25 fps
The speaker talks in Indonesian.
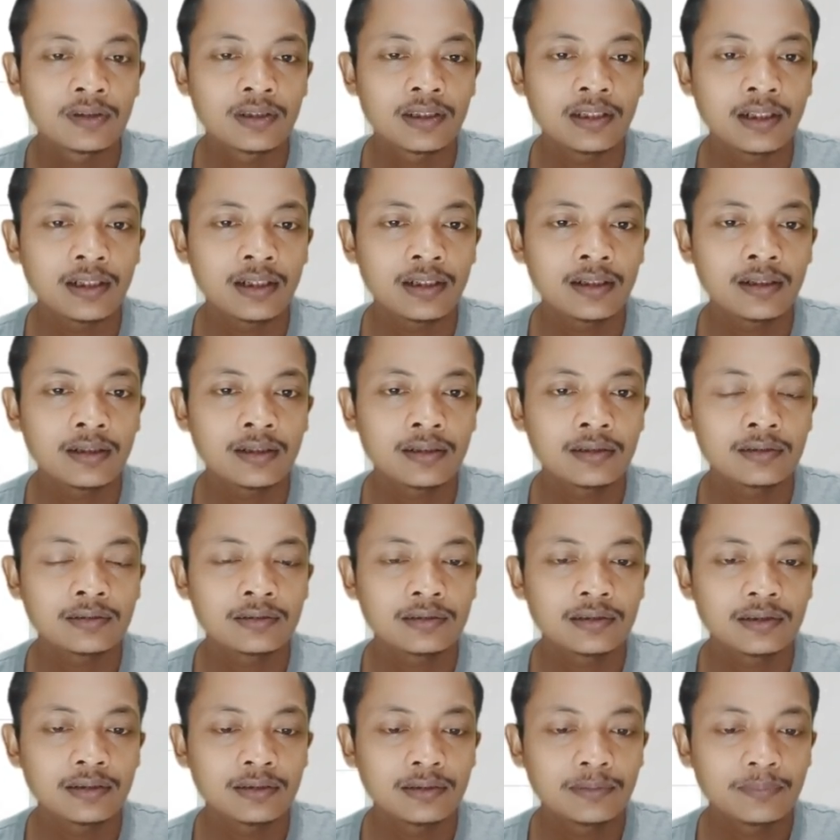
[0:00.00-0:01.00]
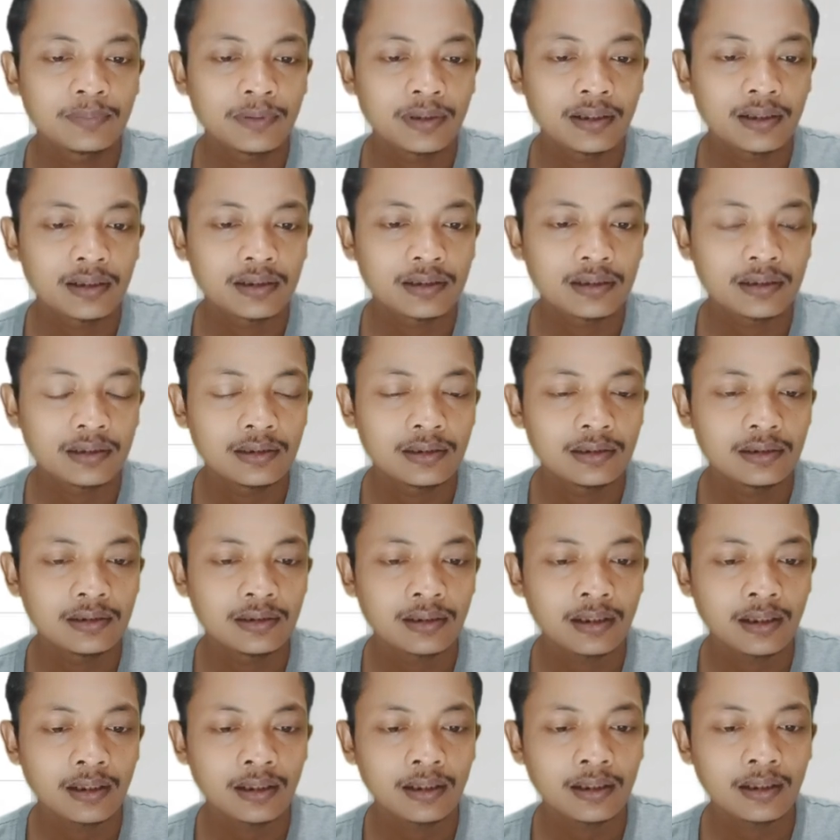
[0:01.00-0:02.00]
dan di
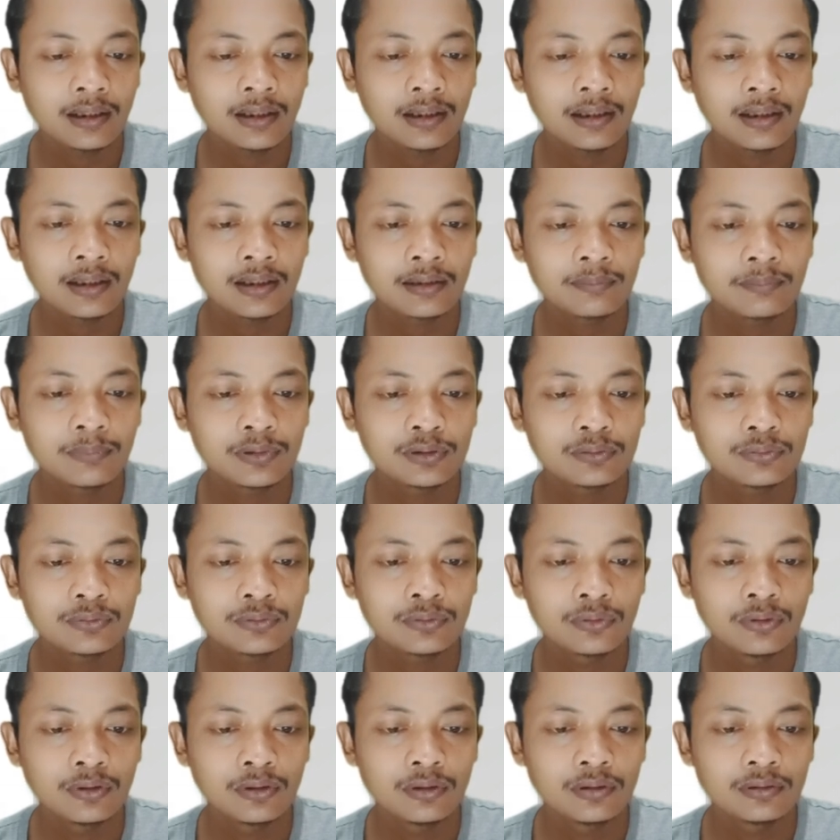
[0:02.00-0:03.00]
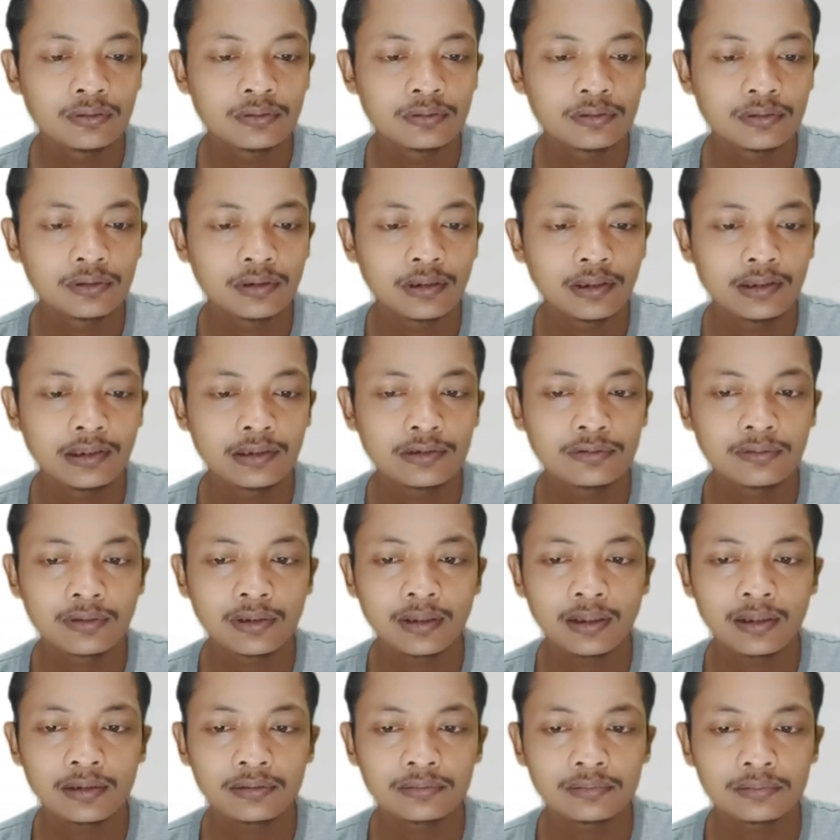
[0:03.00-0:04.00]
bagian menutul ini
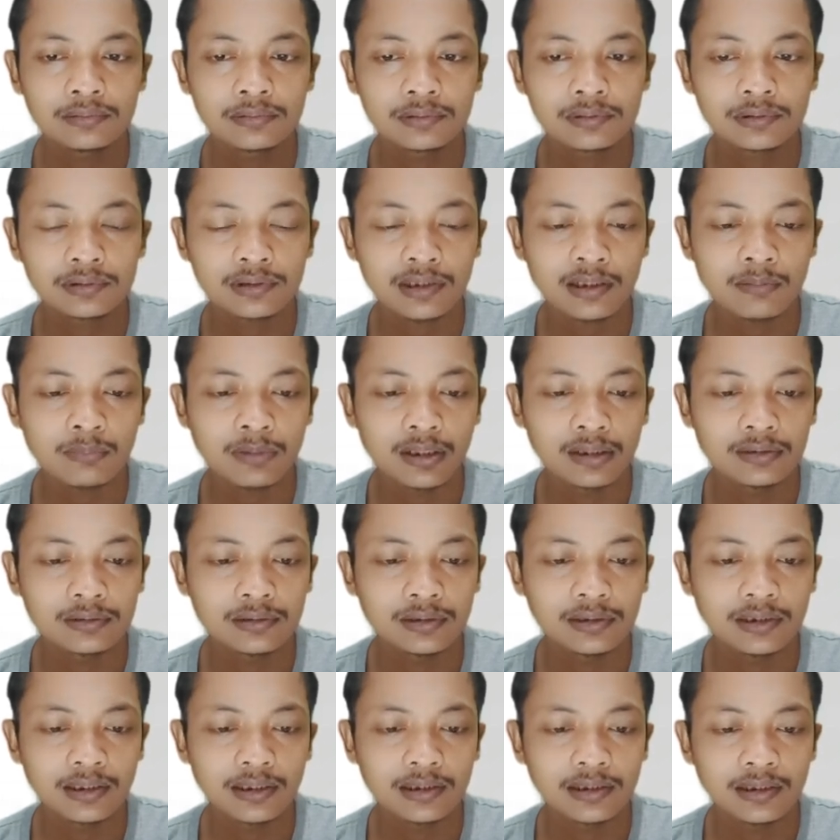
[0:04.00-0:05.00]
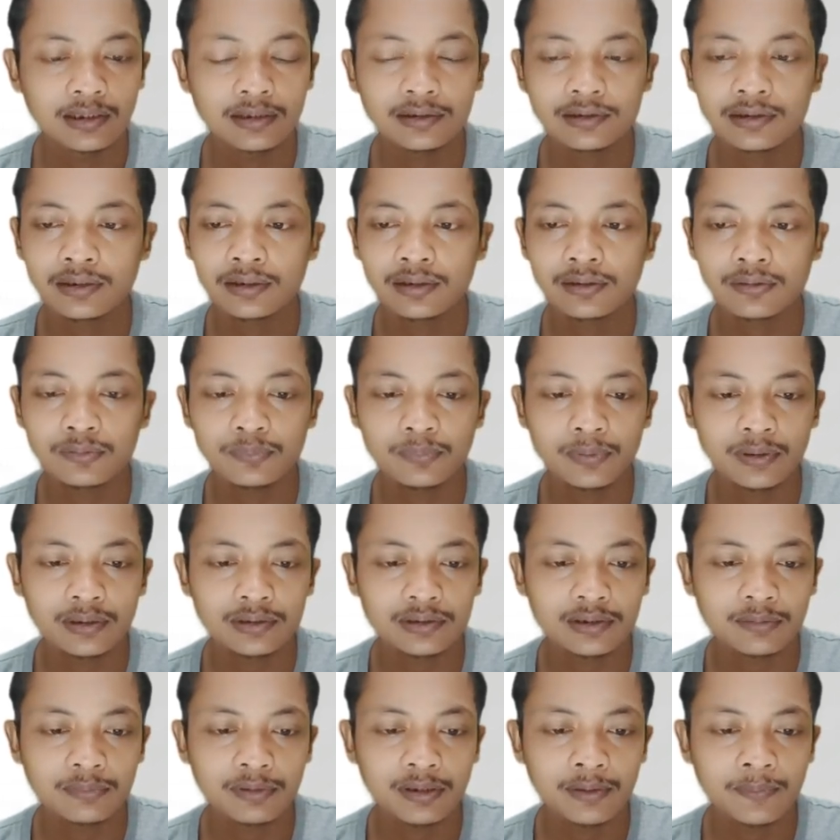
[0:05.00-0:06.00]
juga sama tidak ada yang saya rubah
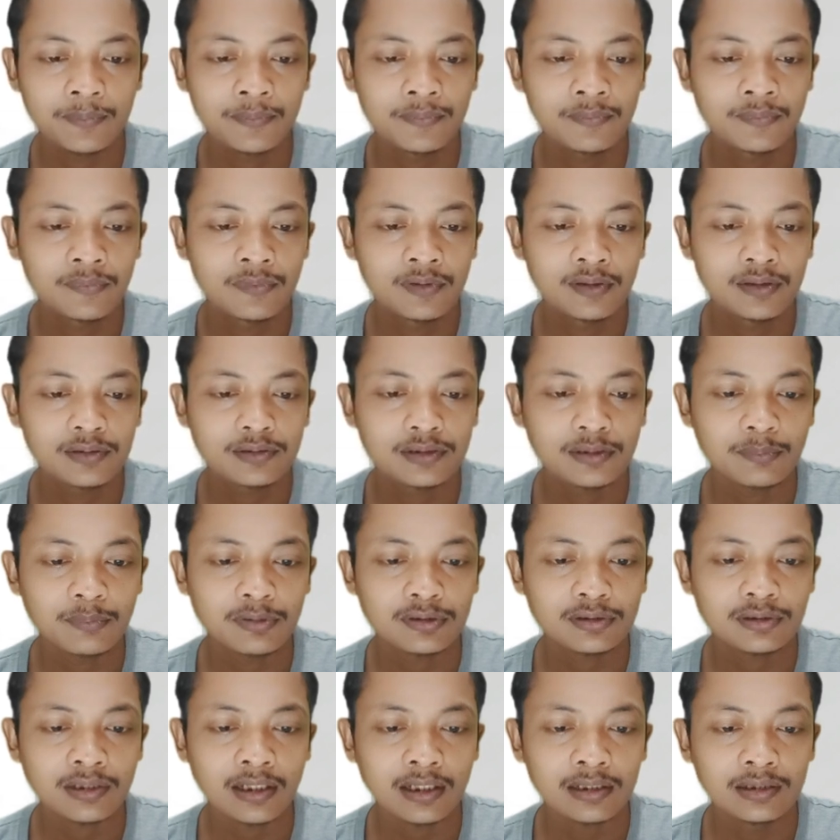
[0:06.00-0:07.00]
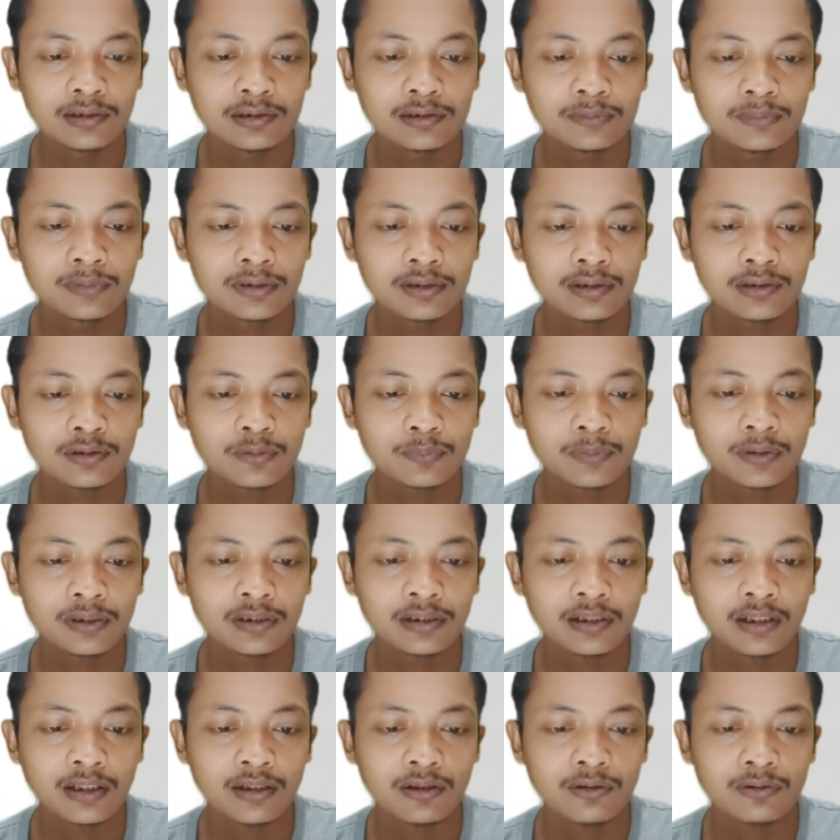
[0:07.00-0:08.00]
sama sama sekali cuma saya rubah
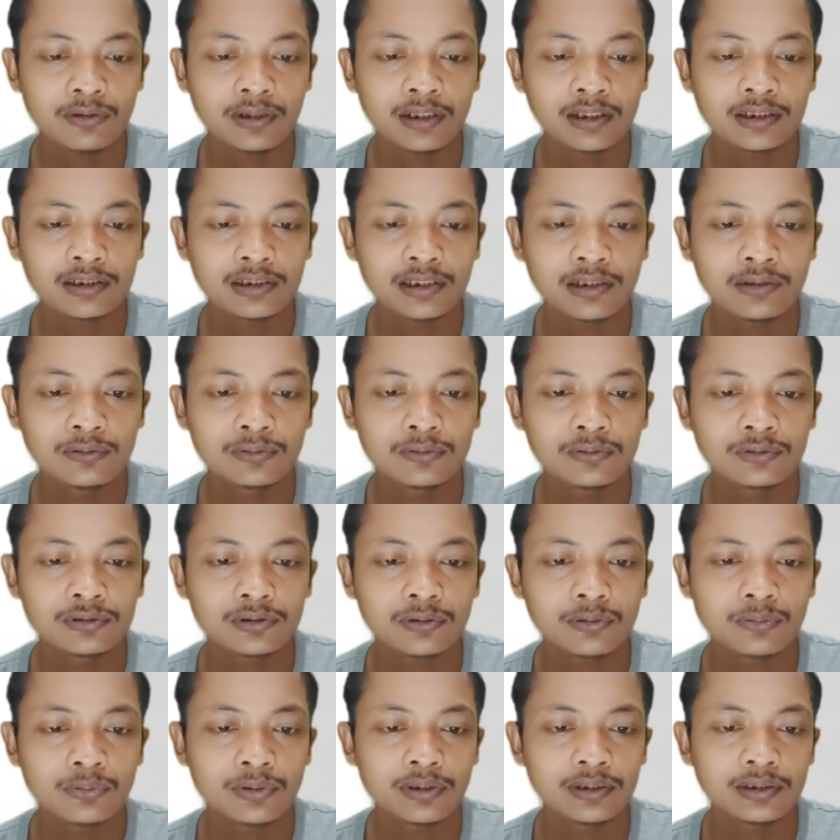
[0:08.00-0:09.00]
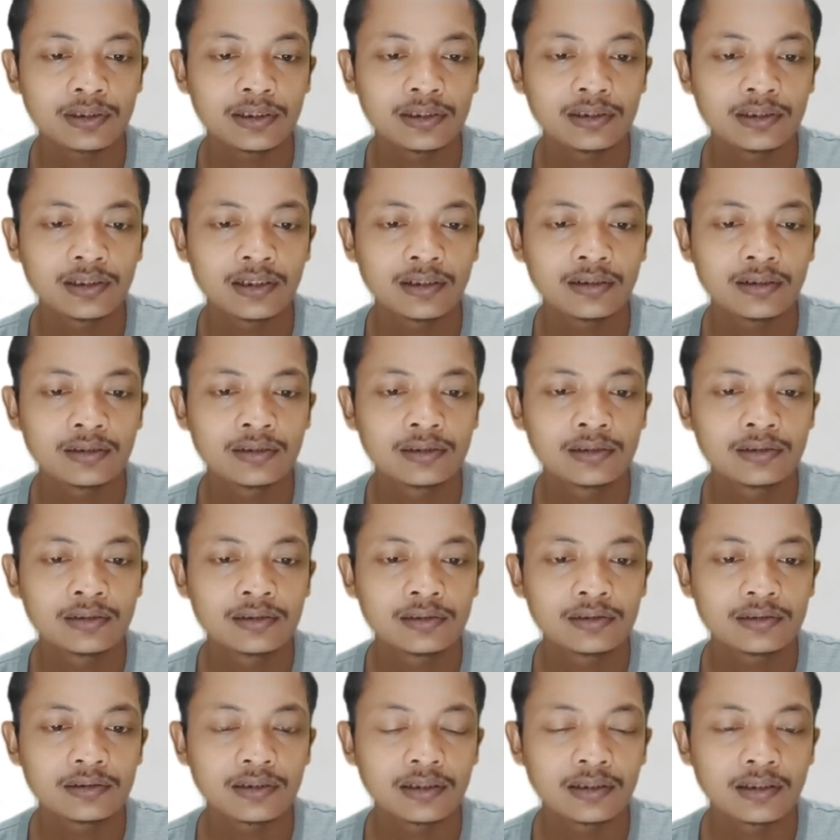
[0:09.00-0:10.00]
di icon aja untuk securitynya
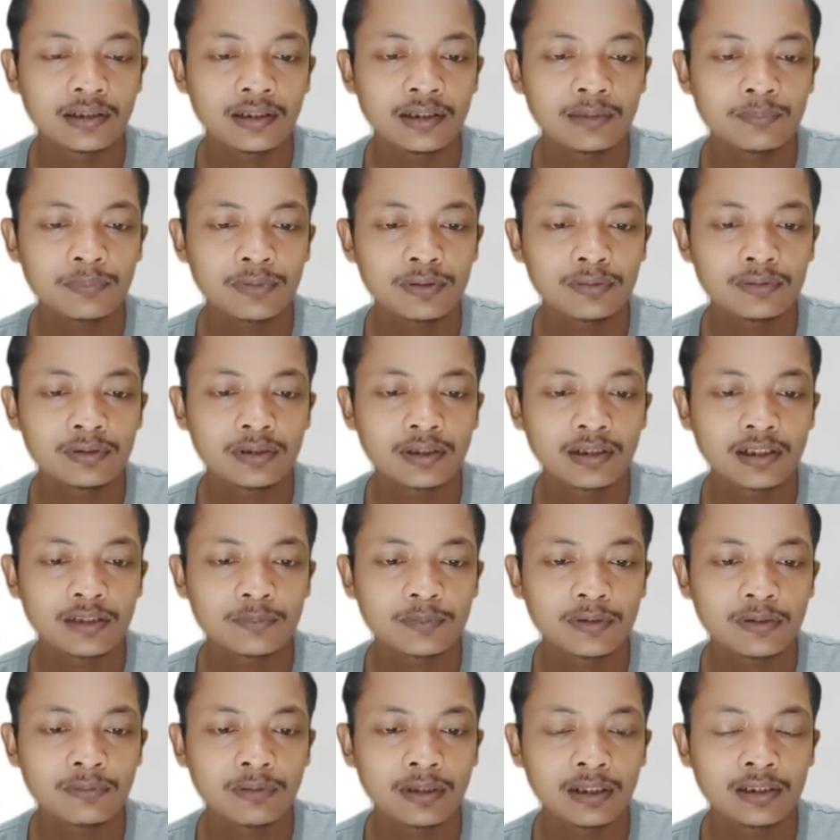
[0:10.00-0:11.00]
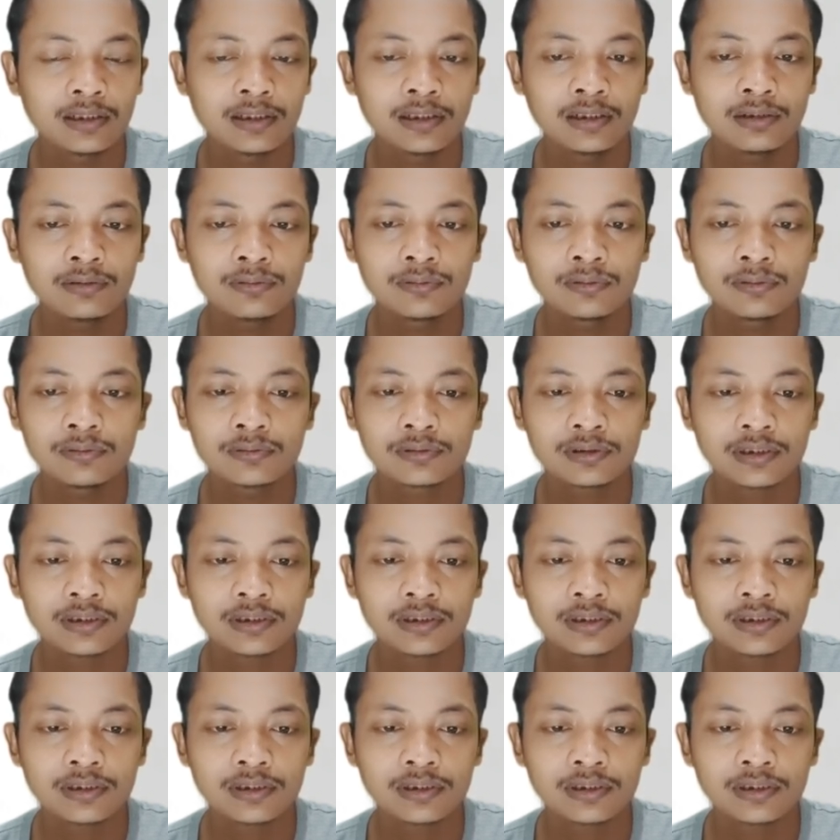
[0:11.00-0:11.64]
sehingga yang perlu digarisbawahi untuk